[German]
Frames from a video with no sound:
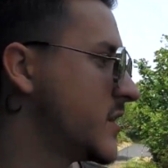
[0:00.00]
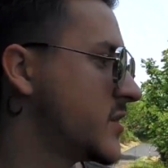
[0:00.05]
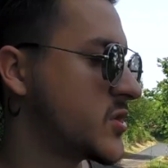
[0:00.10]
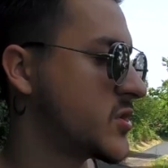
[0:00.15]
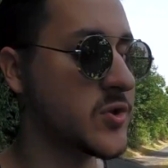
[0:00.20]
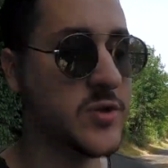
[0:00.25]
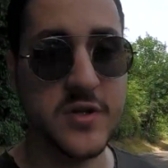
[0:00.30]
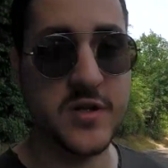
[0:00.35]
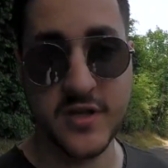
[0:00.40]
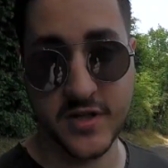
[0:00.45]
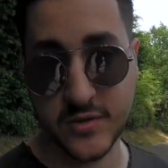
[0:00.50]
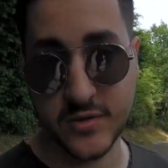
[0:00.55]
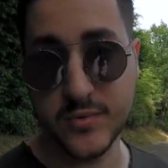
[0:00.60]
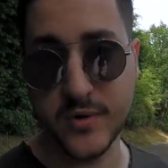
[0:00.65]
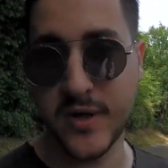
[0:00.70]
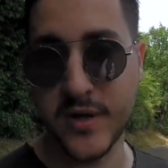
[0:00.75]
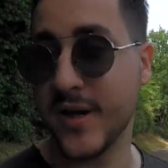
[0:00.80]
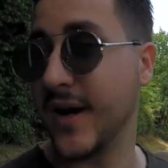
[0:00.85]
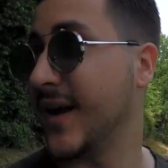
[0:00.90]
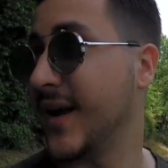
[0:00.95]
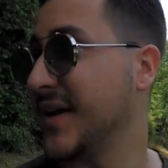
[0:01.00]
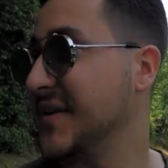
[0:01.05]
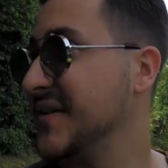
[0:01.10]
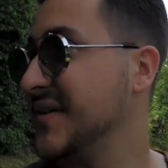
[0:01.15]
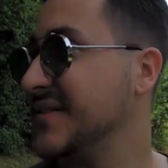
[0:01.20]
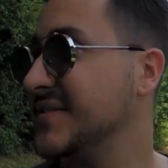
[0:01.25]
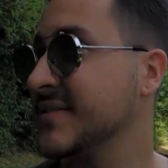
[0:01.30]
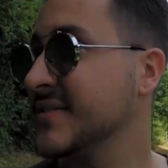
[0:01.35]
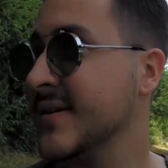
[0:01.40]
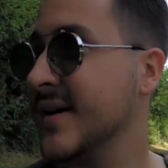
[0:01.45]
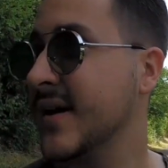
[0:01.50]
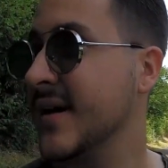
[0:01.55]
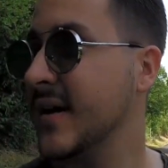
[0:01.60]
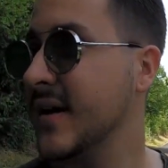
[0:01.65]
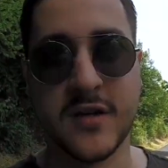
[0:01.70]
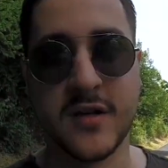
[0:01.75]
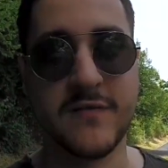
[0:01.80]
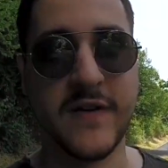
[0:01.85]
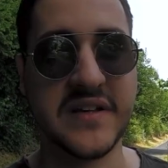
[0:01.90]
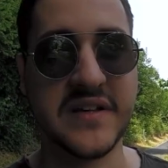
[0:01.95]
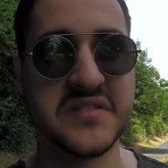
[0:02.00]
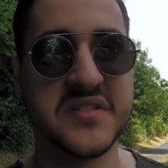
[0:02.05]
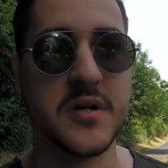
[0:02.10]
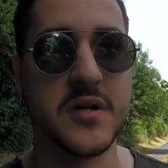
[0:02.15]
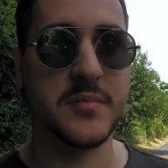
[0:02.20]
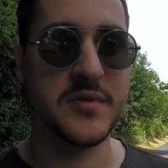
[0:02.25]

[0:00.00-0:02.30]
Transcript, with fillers: Schöne Natur hier allerdings. Ich weiß nicht,